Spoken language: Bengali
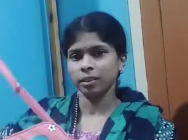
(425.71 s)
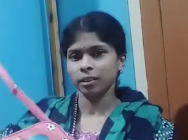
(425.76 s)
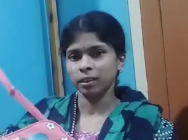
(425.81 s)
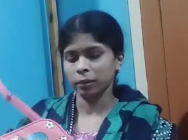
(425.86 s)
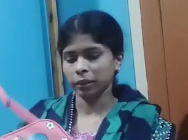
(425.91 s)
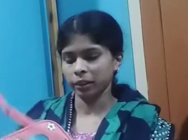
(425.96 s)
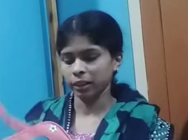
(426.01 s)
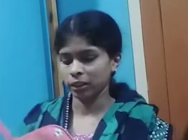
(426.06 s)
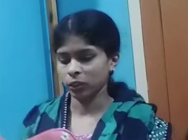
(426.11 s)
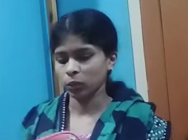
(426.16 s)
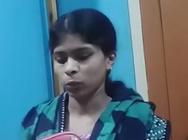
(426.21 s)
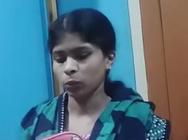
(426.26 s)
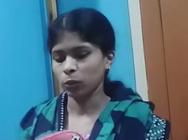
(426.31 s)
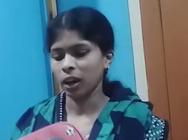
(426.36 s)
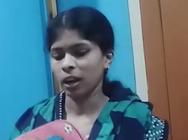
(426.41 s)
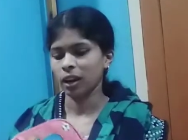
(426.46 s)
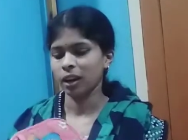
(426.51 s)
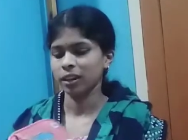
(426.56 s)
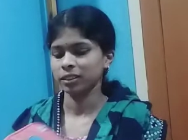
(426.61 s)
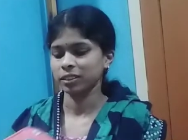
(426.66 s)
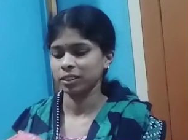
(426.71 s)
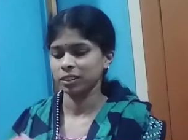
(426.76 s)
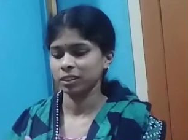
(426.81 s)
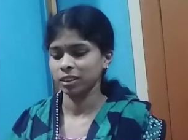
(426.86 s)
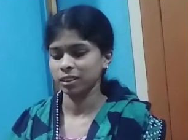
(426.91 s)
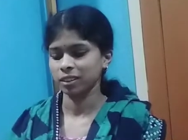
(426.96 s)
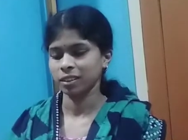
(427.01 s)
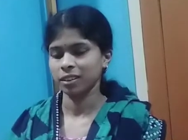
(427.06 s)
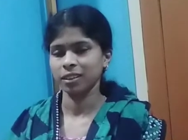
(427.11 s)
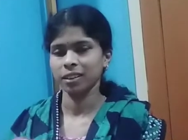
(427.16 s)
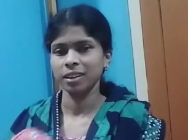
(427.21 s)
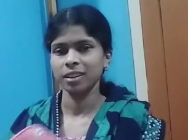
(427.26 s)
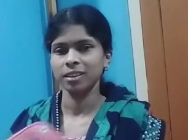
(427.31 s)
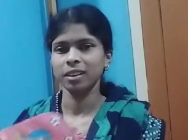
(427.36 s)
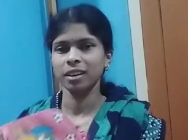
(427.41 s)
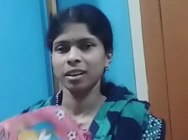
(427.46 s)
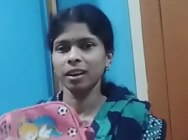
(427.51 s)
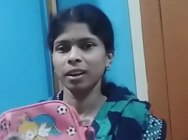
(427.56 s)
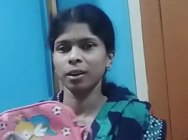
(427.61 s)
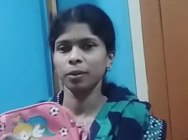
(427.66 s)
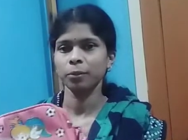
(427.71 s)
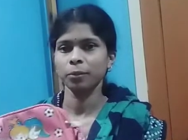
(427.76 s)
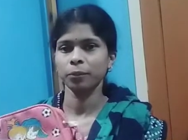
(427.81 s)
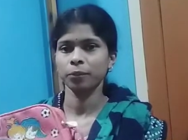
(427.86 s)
ব্যাগটা খুব ভালো লাগছে দেখতে তাই কিনলাম